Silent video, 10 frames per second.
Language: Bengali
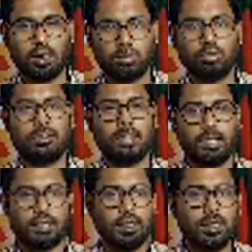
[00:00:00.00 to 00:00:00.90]
করছে
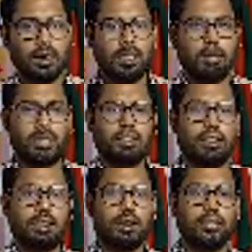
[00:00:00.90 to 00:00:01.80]
আর কি বাট
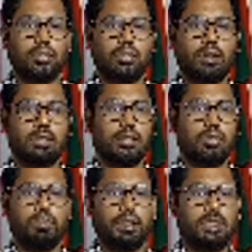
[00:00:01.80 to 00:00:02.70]
সেটার জন্য আসলে
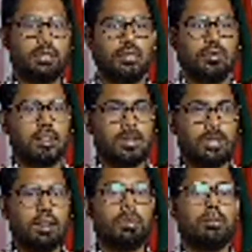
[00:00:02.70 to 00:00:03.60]
খুব বেশি একটা ইউনিভার্সিটি
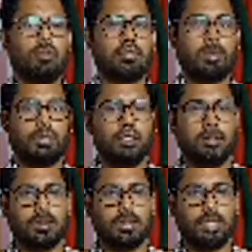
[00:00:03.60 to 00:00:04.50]
না বাট মোস্ট অফ দ্য
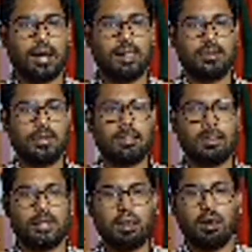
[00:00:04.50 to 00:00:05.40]
ইউনিভার্সিটি আইএলটিএস
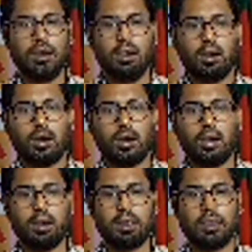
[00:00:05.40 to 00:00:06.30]
ছাড়া
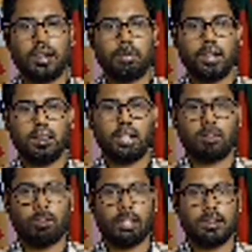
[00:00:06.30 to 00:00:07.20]
এখানে ইয়া
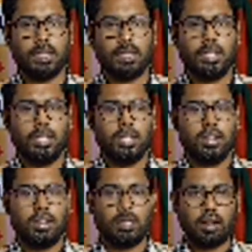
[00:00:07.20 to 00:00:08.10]
করা যায়
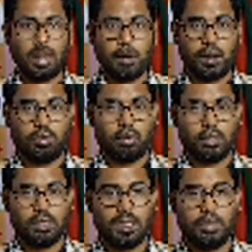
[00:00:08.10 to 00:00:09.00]
অ্যাপ্লাই করা
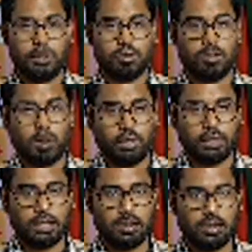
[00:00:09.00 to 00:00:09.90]
যায় অ্যাডমিশন নেওয়া
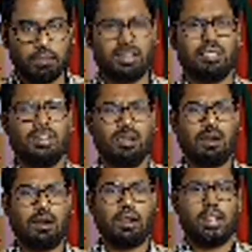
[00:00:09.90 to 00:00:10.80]
যায় বাট
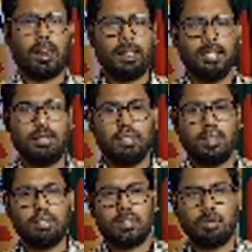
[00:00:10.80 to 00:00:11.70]

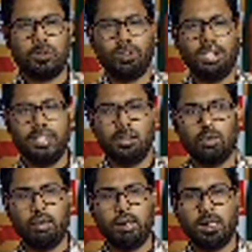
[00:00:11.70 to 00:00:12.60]
আইএলটিএস
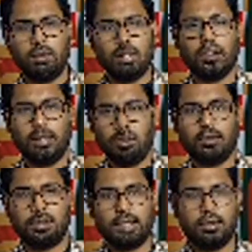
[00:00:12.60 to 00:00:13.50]
ডুইলিঙ্গো এগুলো
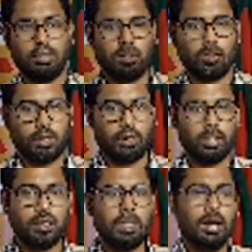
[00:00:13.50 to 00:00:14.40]
ইউনিভার্সিটি কিছু
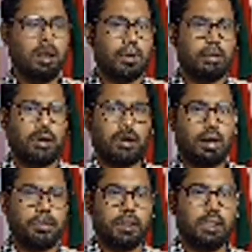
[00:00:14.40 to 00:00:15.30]
হয় বাট
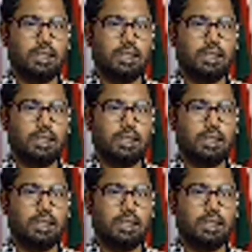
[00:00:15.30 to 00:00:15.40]
আপনি